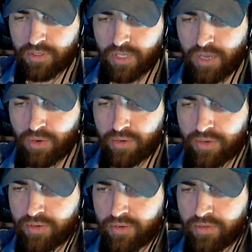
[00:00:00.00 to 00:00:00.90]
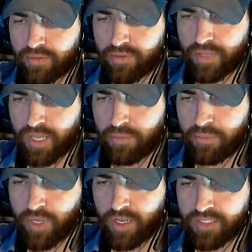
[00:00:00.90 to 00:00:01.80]
حاول
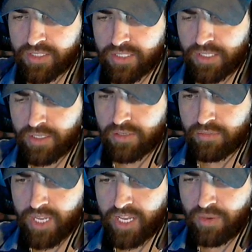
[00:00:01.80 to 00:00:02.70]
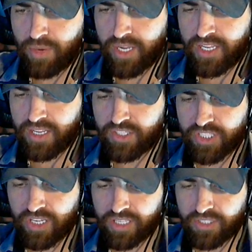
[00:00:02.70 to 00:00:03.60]
أعبي ألتي بقيان لوحدة
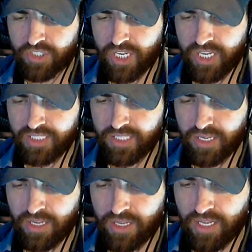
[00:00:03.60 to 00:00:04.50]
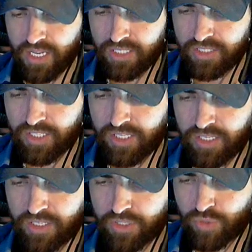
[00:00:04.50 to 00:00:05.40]
وحدة ألتي جاهز هذا
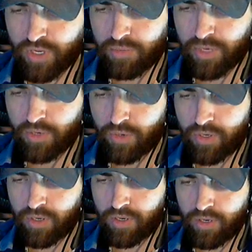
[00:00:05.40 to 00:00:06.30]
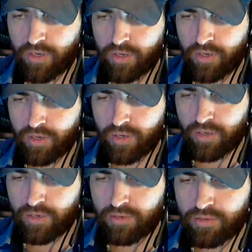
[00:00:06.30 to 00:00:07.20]
صديقنا شو أخباره
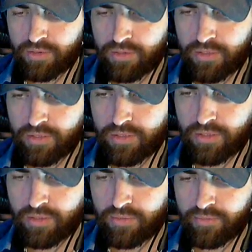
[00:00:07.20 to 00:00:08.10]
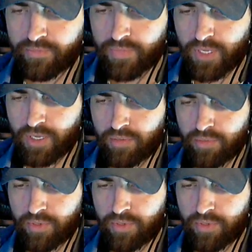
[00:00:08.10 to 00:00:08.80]
آه طيب